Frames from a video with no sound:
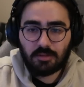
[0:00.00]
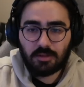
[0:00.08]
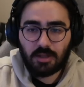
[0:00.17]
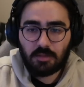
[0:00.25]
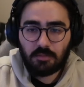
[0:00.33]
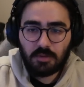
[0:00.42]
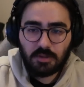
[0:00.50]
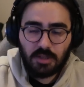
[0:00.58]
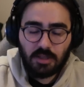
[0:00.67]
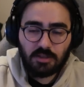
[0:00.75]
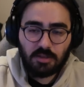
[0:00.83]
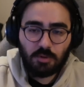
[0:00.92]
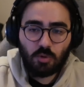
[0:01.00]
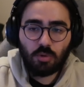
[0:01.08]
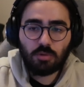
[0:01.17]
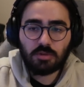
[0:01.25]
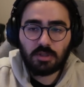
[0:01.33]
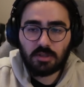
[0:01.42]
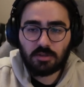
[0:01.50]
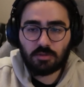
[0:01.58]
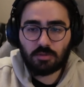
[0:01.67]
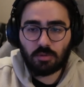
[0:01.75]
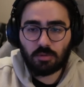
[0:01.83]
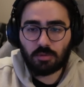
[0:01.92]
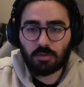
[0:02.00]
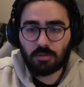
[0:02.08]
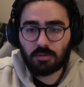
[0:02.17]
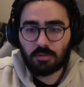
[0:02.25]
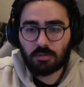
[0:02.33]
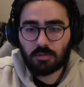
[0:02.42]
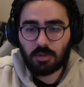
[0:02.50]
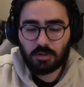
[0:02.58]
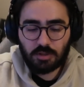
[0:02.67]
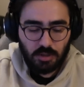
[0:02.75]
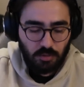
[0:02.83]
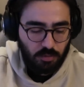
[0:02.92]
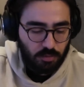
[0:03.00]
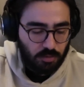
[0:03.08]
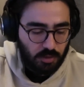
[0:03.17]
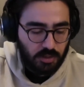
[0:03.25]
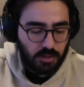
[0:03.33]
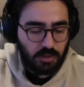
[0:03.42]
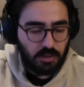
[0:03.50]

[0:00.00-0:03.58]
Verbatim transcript: Hani sadece bir konsensüs oluyor. Ne hani şey oluyor hani